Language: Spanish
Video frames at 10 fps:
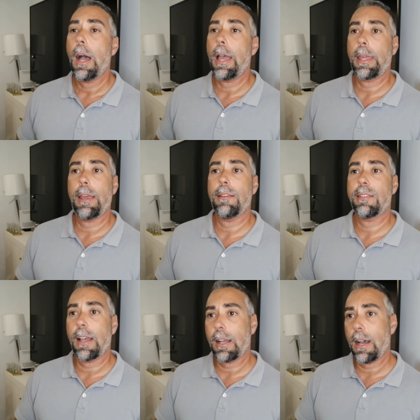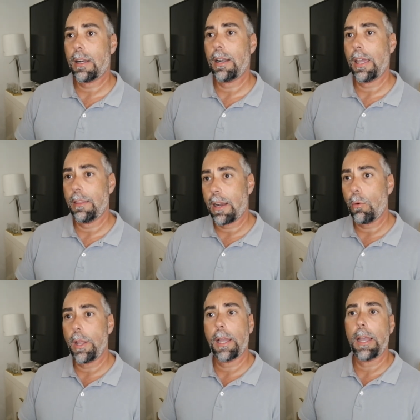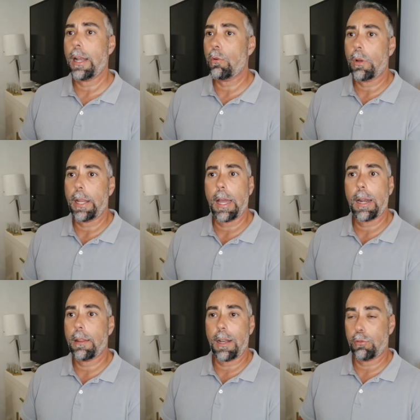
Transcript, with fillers: Hay que sacar la hidráulica y la nuclear